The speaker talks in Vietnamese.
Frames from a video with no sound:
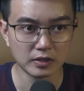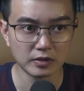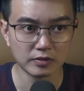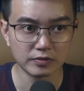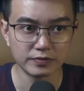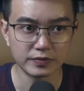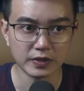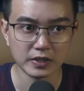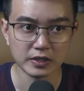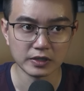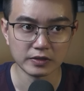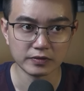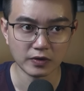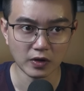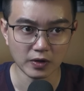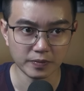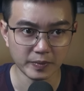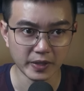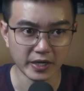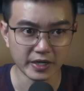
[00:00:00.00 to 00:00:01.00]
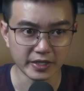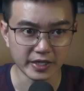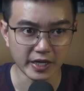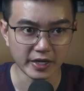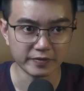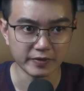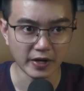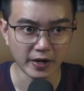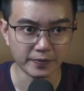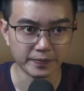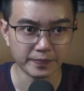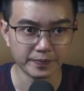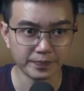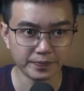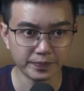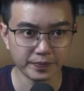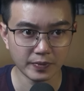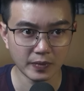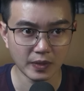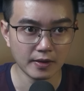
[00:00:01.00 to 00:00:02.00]
Phương vọt miệng chen vào,
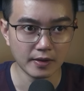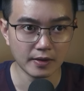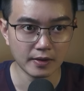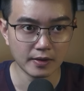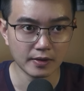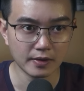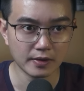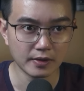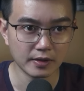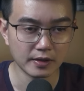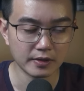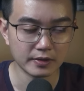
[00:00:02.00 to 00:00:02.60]
như